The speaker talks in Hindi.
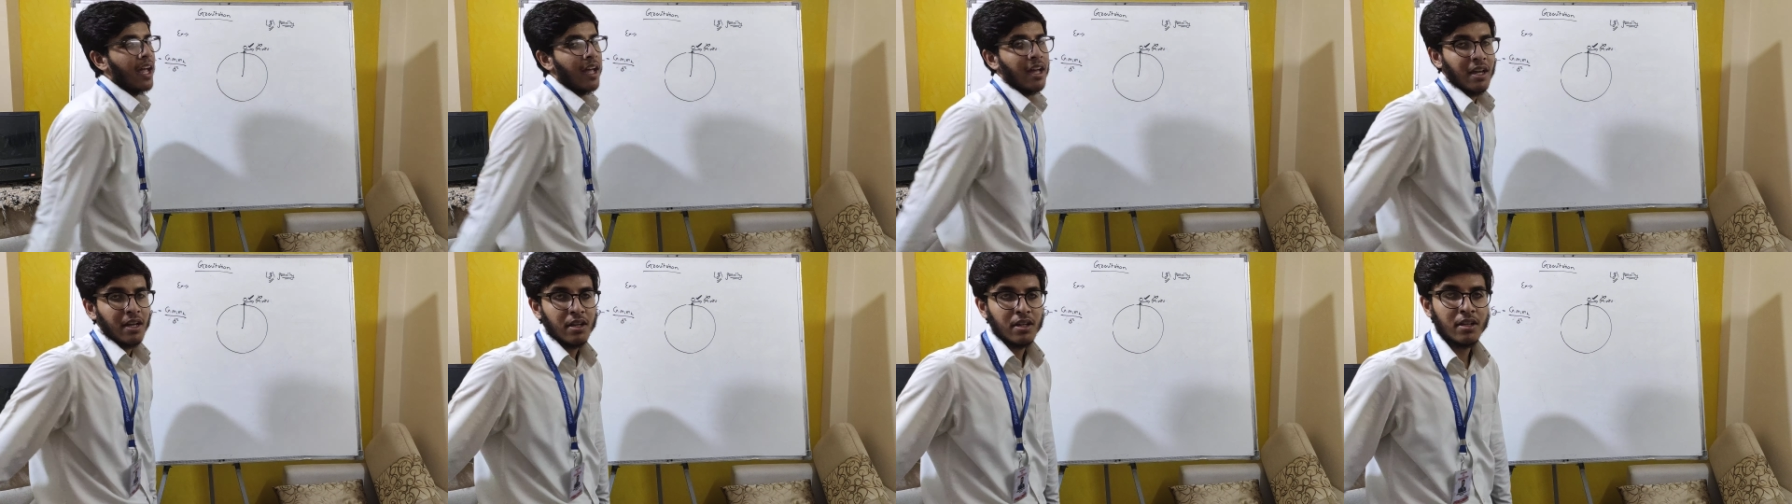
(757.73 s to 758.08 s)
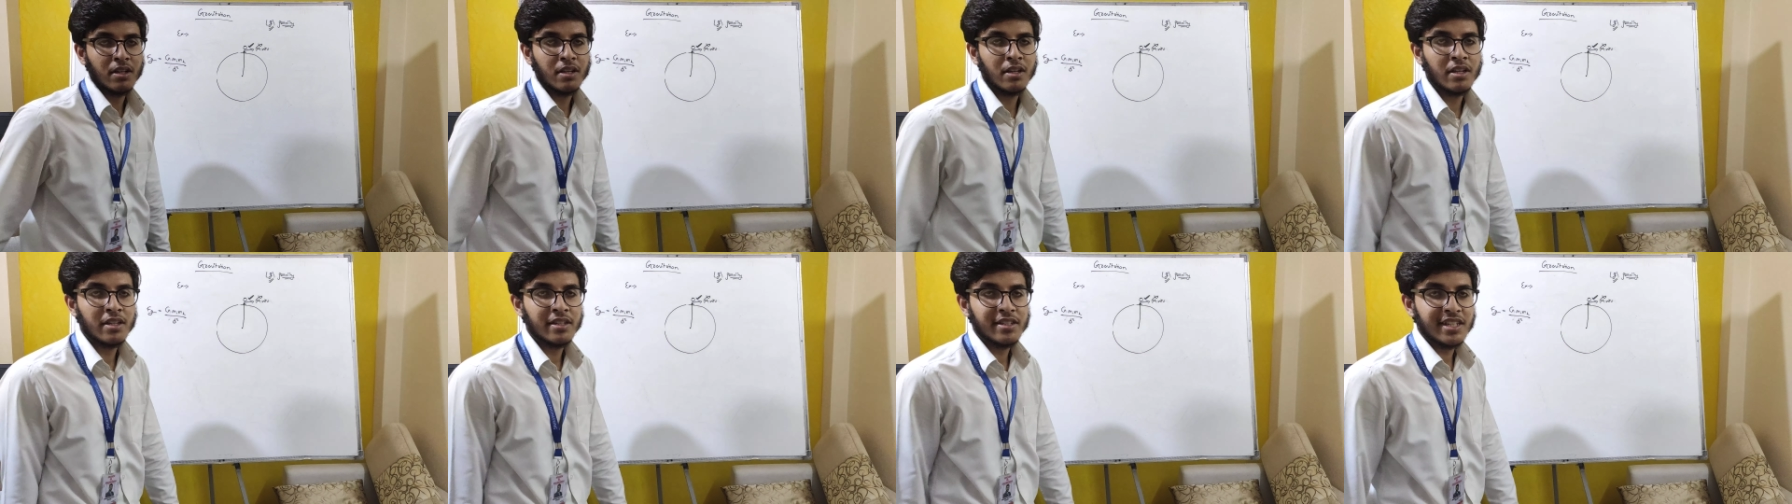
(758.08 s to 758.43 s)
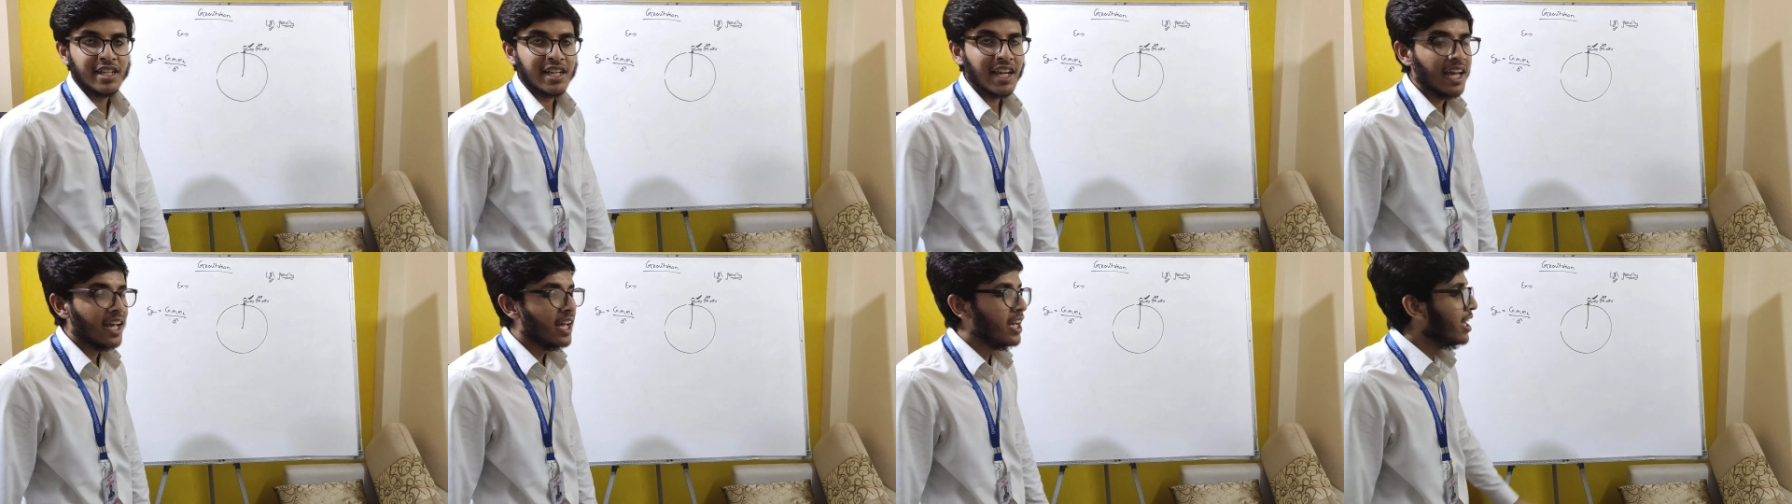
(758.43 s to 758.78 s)
है
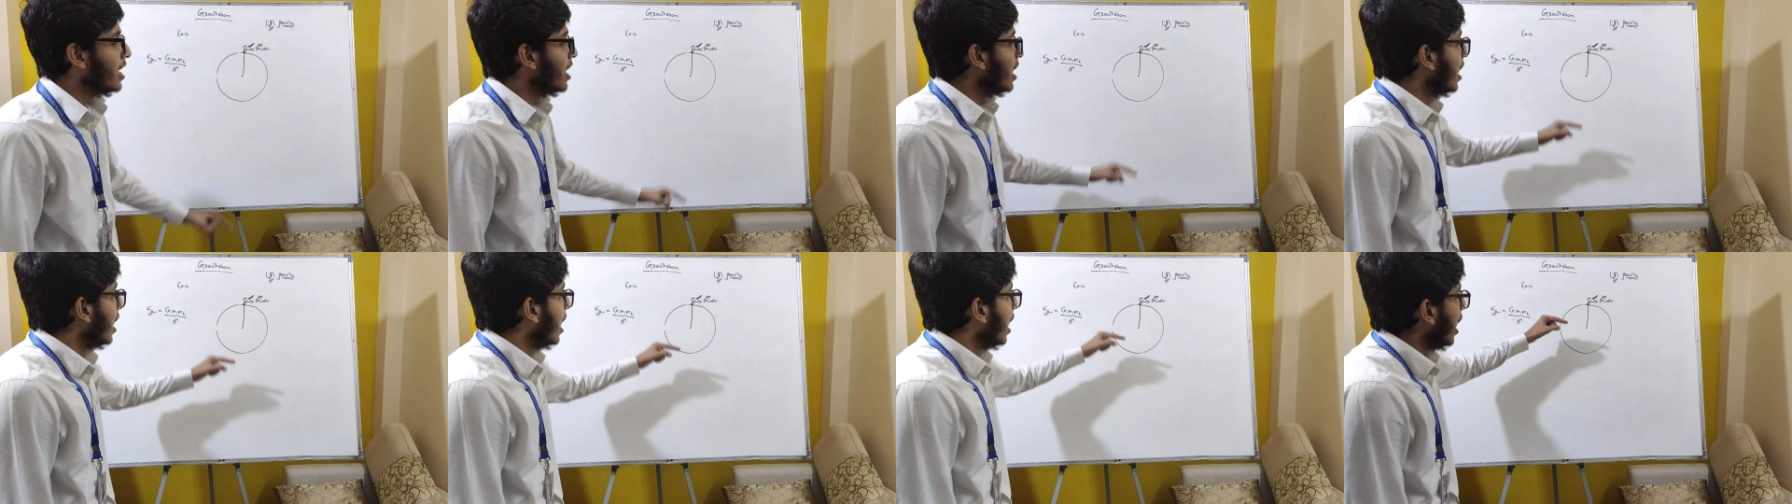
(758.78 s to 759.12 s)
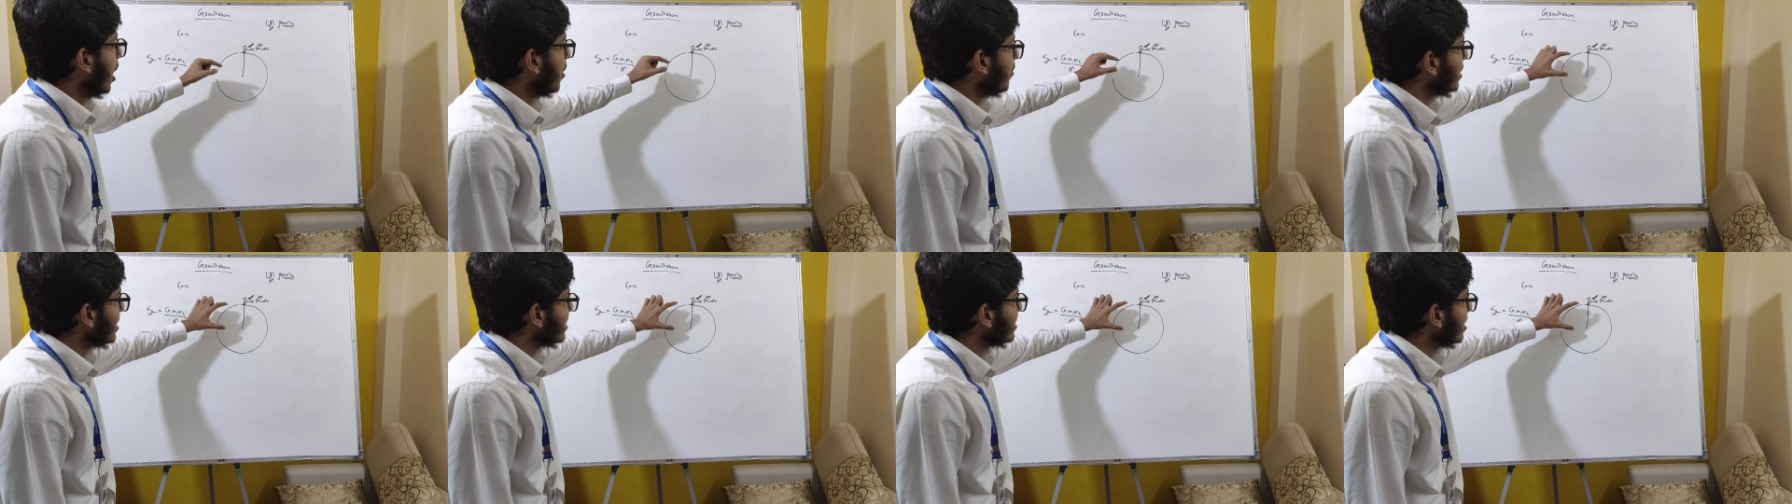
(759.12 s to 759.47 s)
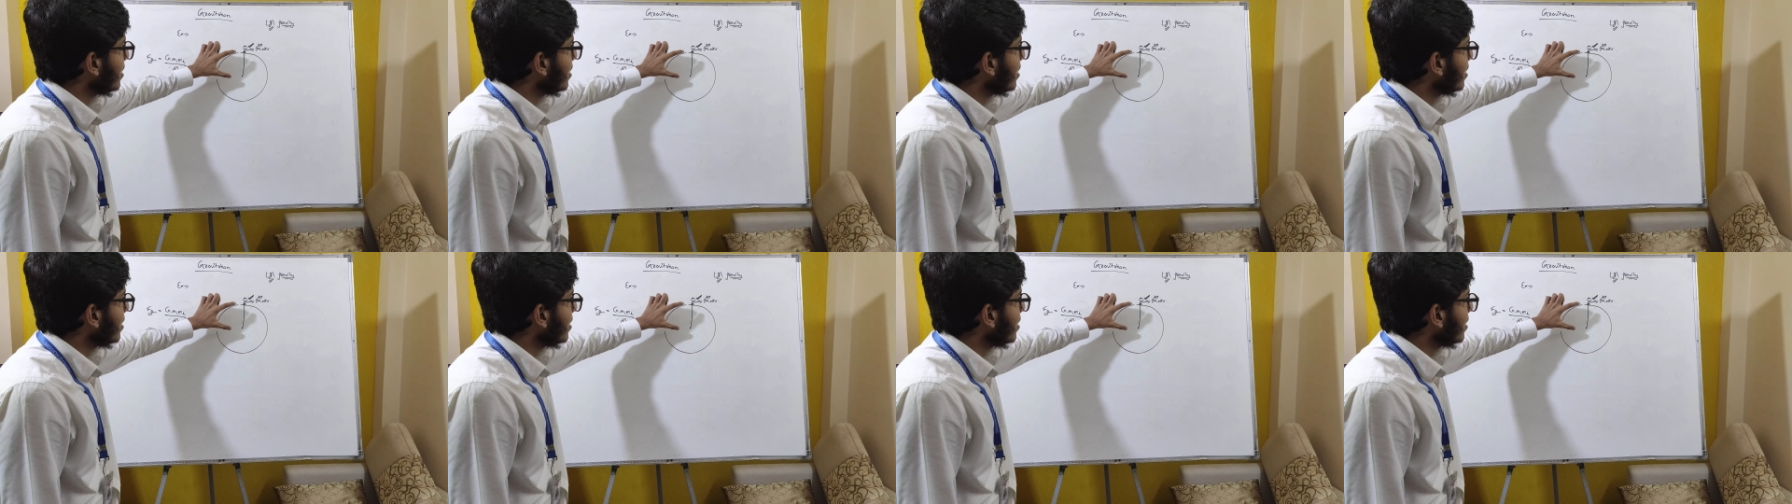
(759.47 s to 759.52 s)
ठीक है हमें